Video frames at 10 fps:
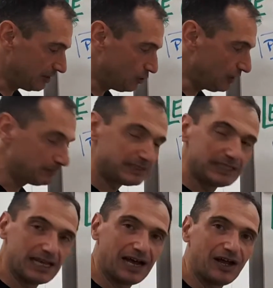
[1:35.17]
le
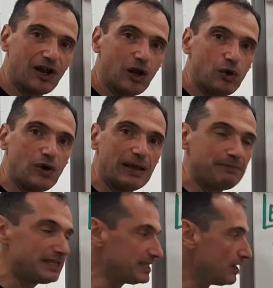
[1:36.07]
reptilien, le
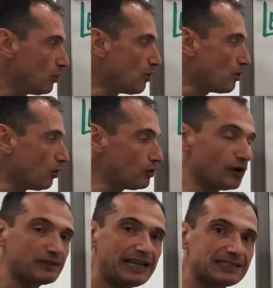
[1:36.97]
limbique ou encore le
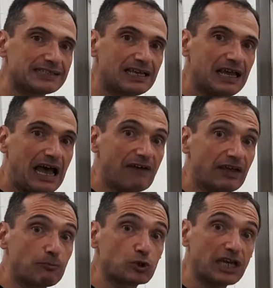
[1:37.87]
cortex,
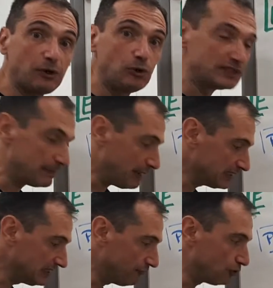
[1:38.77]
avec pour chacune de ces
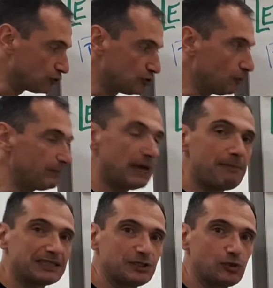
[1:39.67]
parties des fonctions bien
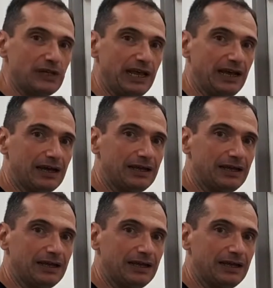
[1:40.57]
particulières.